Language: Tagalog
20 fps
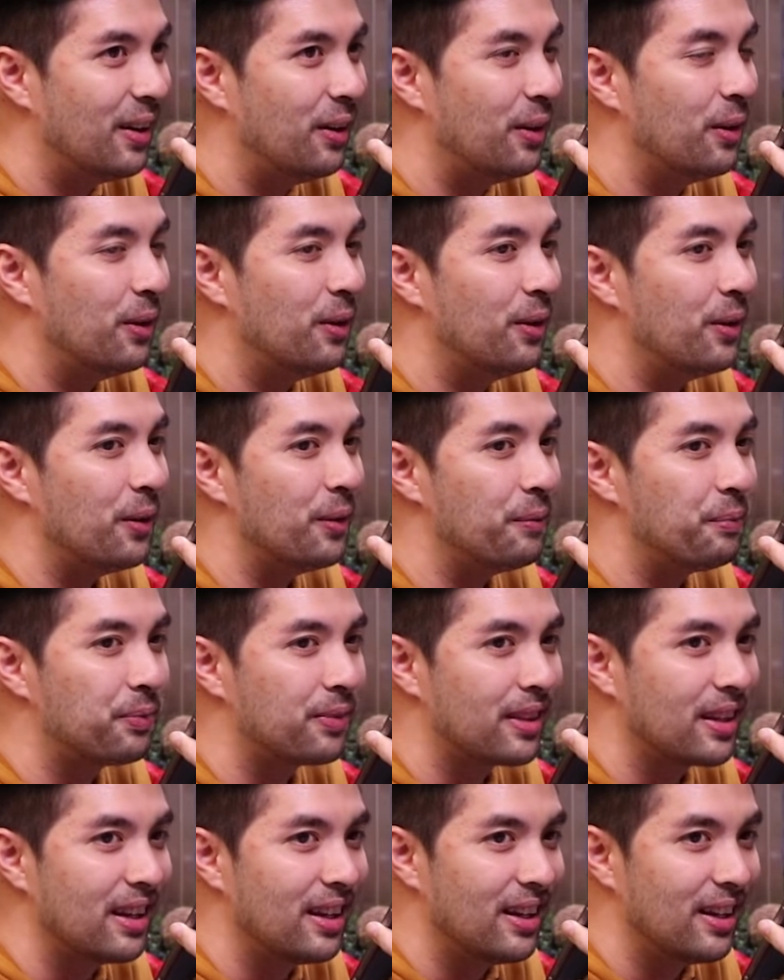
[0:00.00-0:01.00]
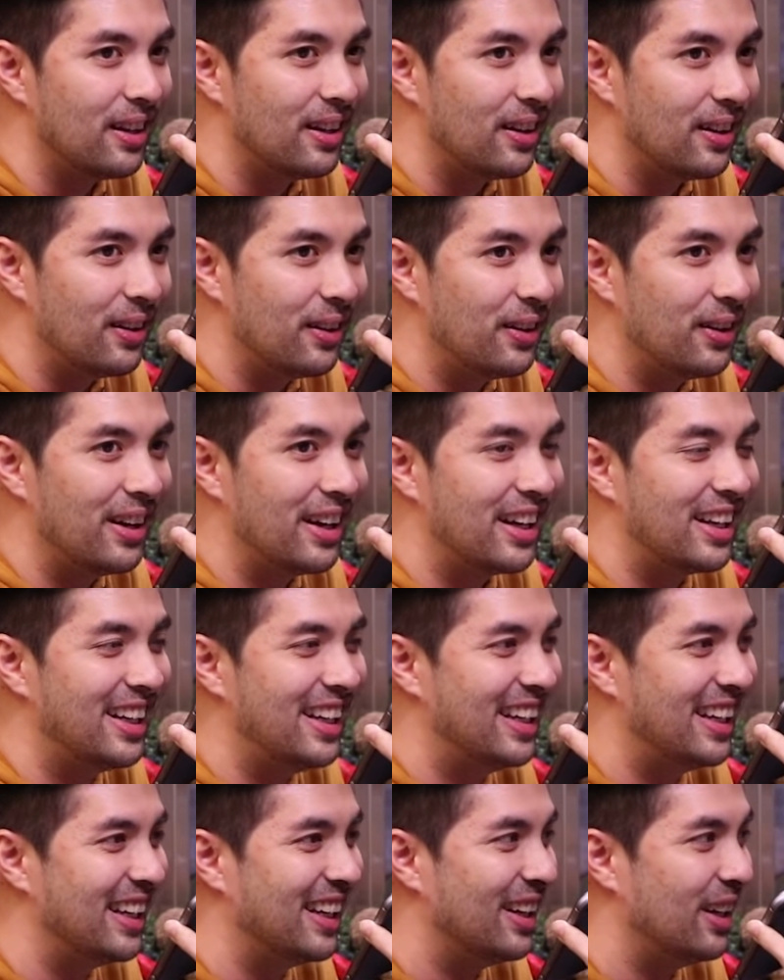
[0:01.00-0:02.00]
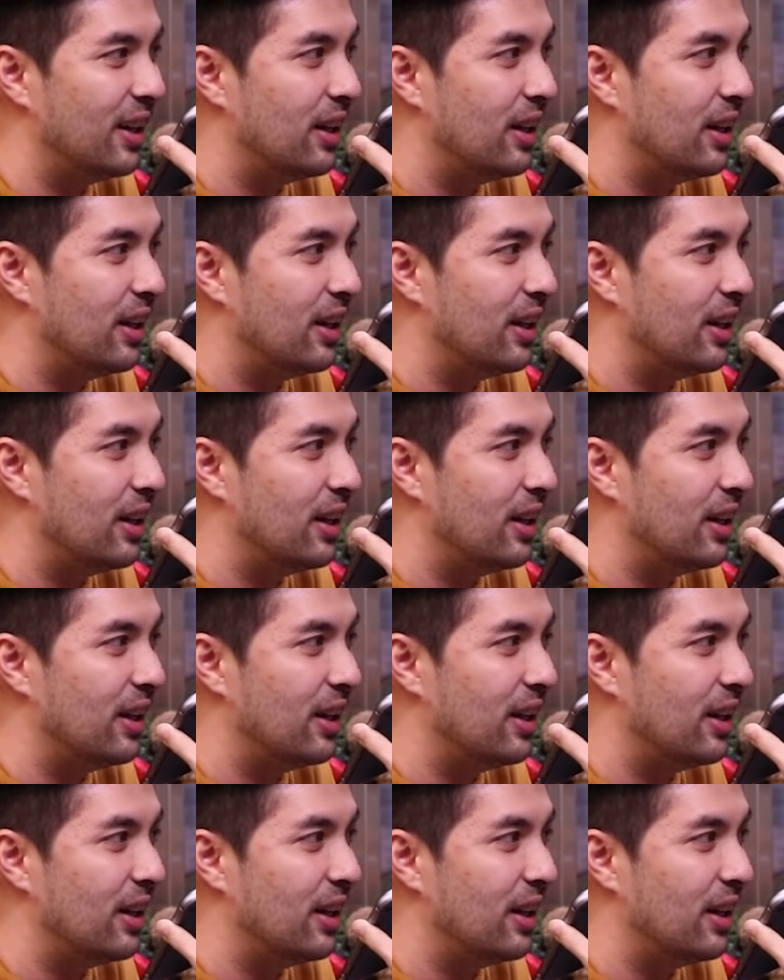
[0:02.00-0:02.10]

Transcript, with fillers: Eh, Oo. Oh, malay ko ba? Oh. Okay.